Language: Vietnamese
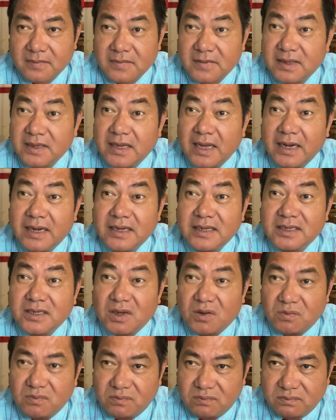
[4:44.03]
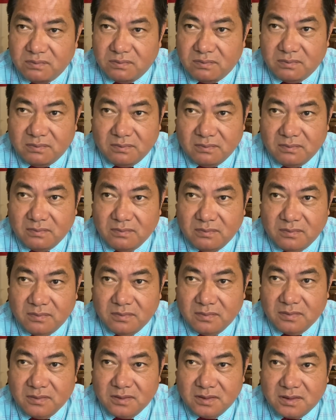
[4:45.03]
nhanh chóng
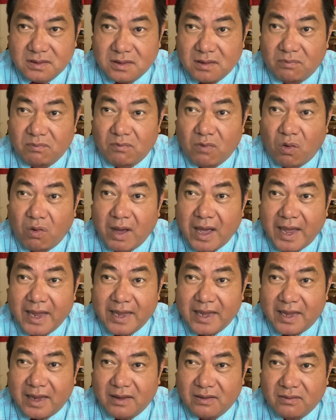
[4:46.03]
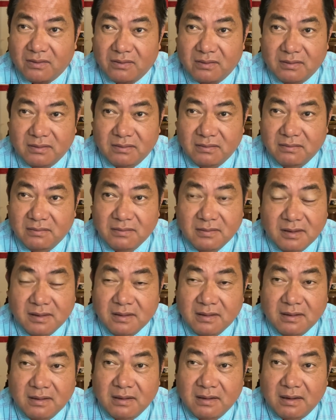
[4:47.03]
trong một hai ngày thôi
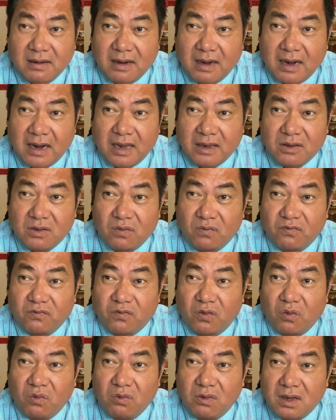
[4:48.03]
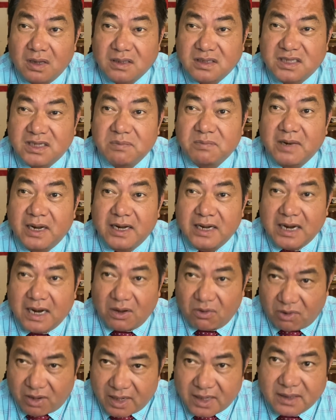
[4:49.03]
là dùng vũ lực chiếm lấy Đài
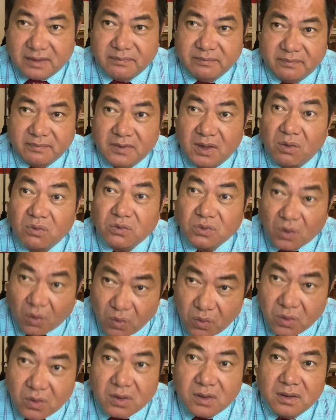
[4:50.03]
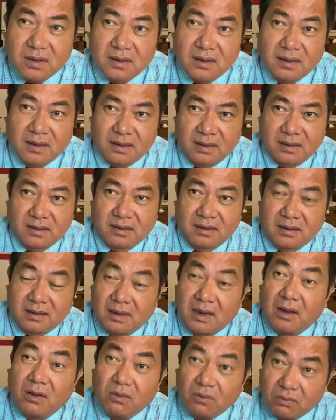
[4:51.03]
Loan nếu tôi
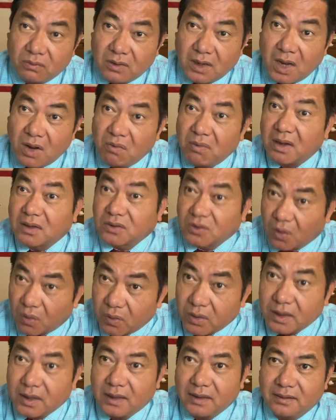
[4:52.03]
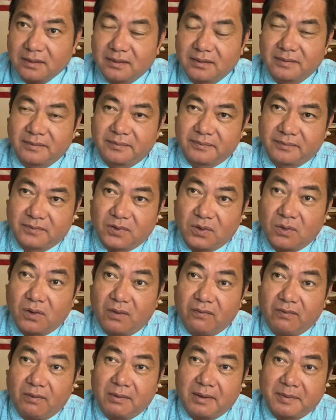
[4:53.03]
nếu nếu là tôi đó tôi
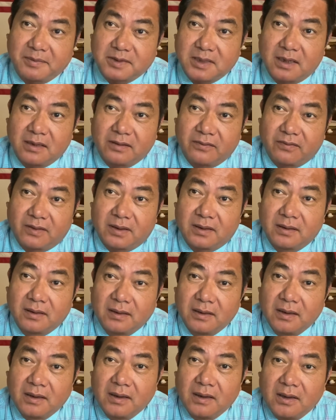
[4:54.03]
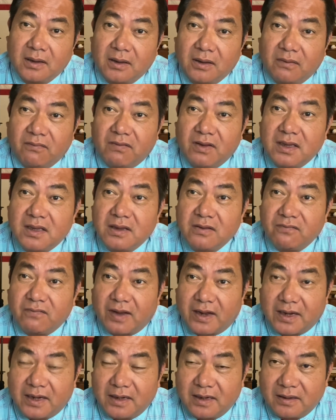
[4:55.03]
nói với ông Nam Sơn như vậy vì như
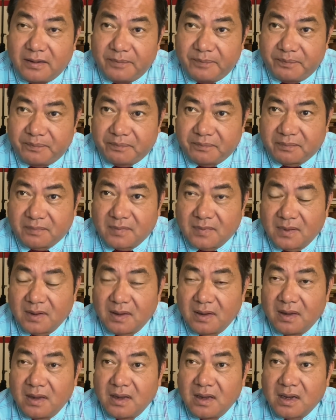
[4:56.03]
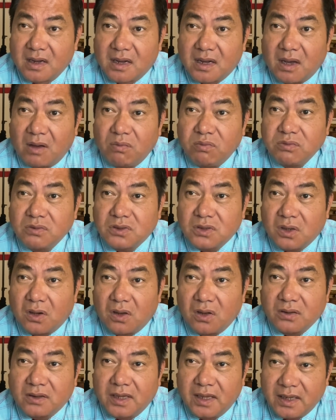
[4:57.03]
vậy đó không
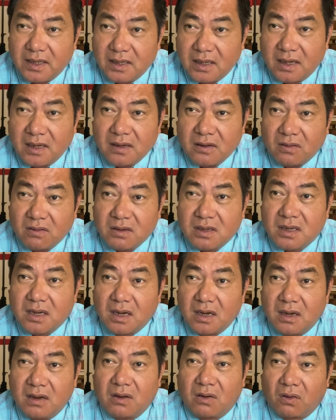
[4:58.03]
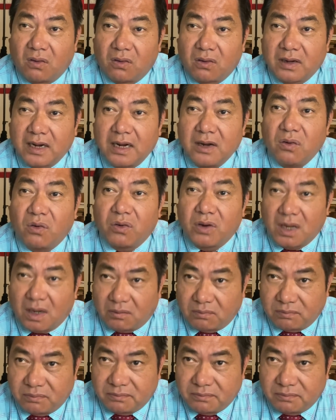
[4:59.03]
cho thế giới có cơ hội đánh hội đồng